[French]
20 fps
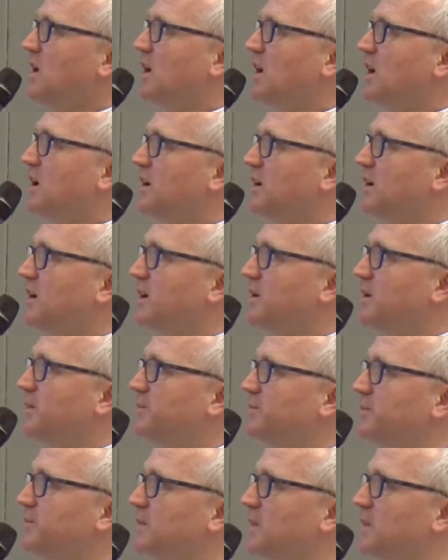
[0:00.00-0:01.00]

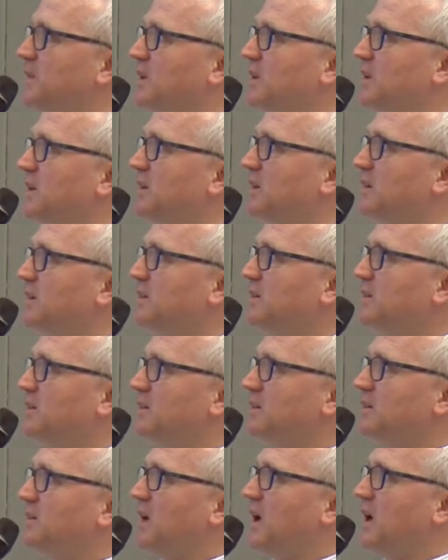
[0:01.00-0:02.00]
Euh, euh,
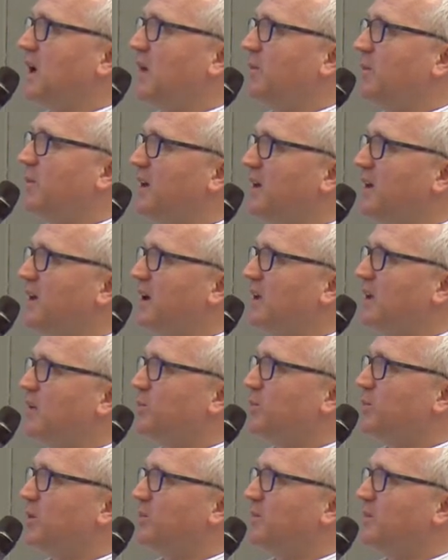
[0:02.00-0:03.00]
après, il y a un
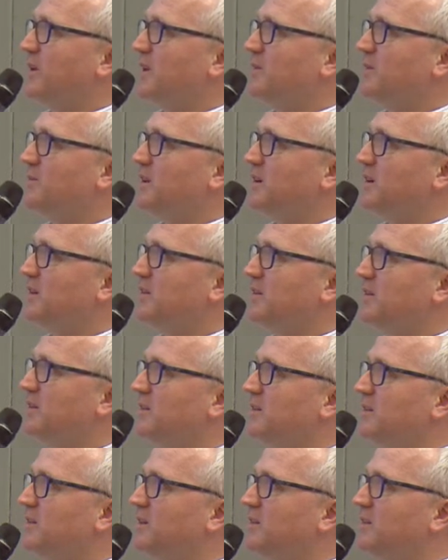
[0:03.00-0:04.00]
autre problème dans,
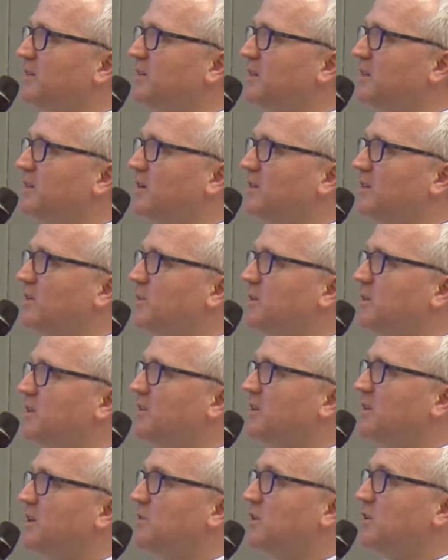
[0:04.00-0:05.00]
euh, les
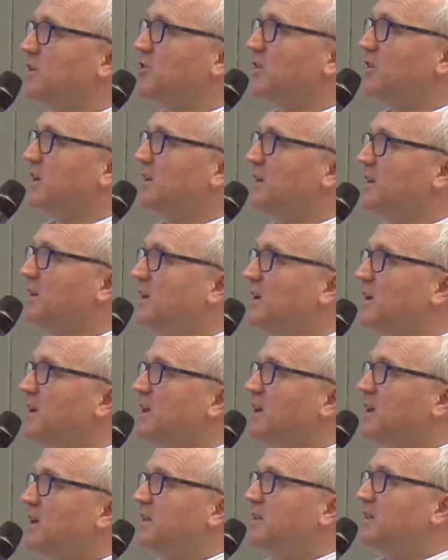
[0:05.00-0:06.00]
bitcoins et blockchain,
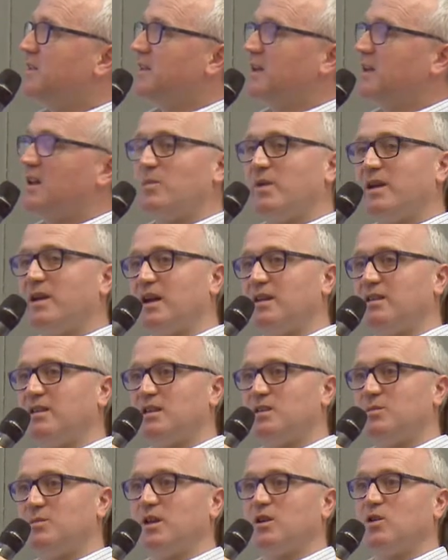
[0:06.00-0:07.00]
c'est les
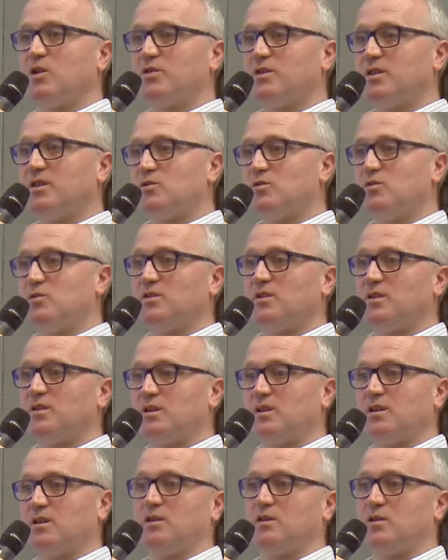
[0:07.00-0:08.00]
mécanismes de consensus
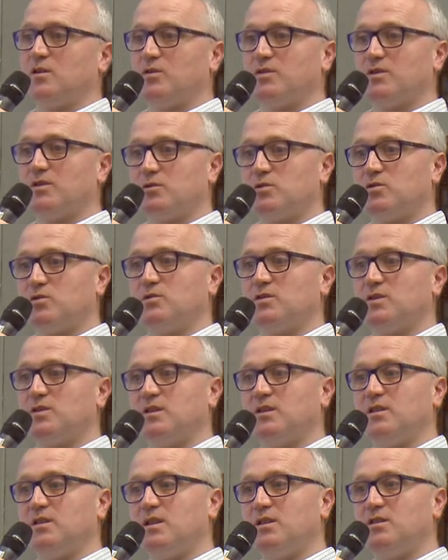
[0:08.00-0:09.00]
et, euh, consensus
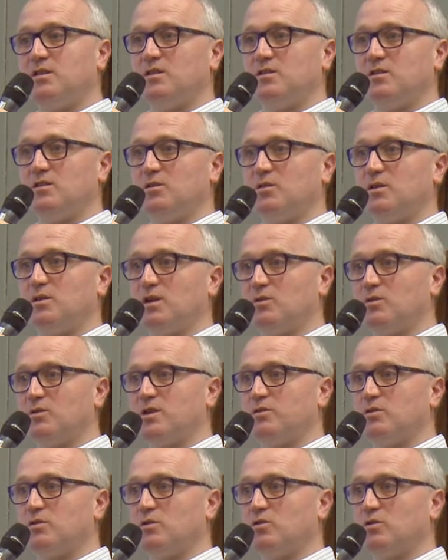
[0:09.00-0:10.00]
et de décision que
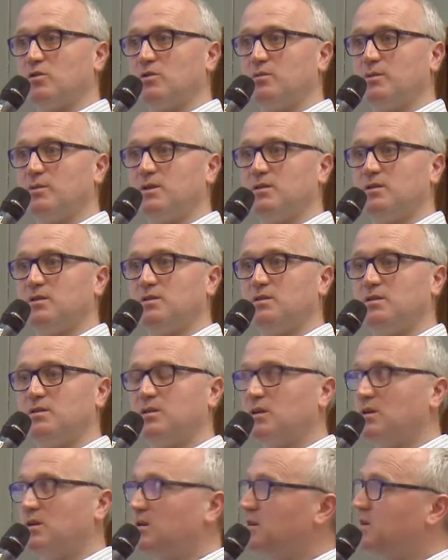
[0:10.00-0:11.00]
nous avons aujourd'hui.
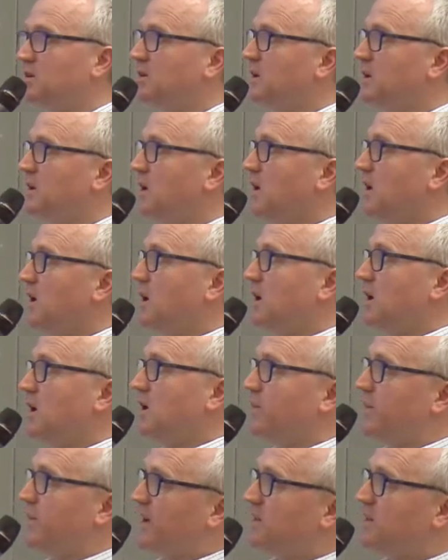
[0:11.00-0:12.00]
D'accord
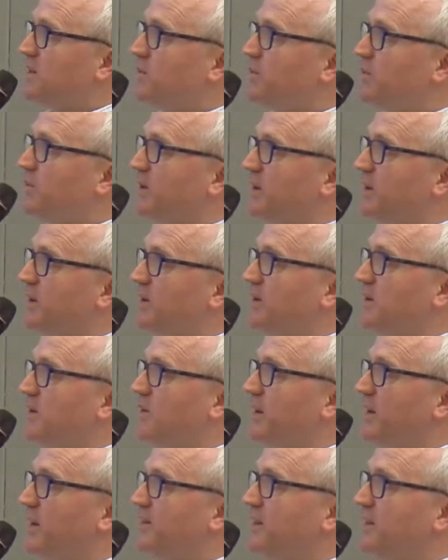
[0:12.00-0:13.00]
Par exemple, euh,
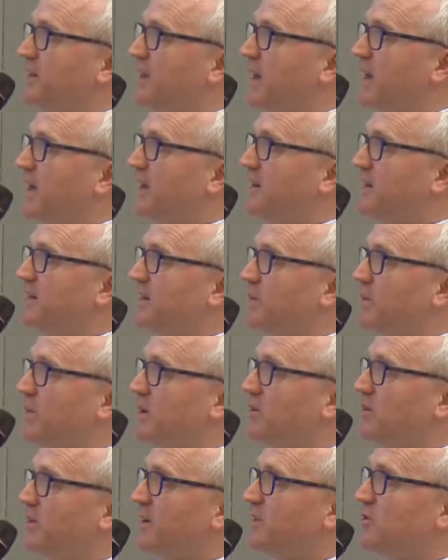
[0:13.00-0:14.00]
on a cette règle qui
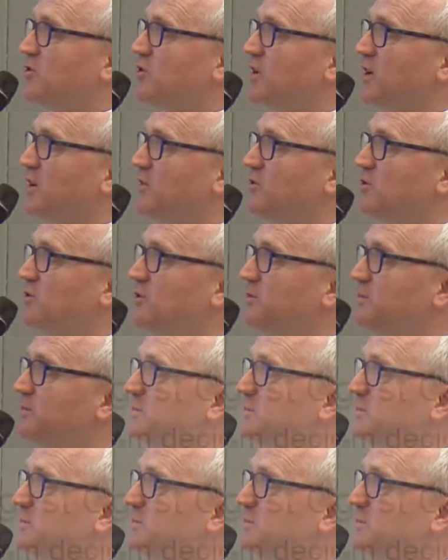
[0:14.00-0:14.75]
s'appelle longest chain rule.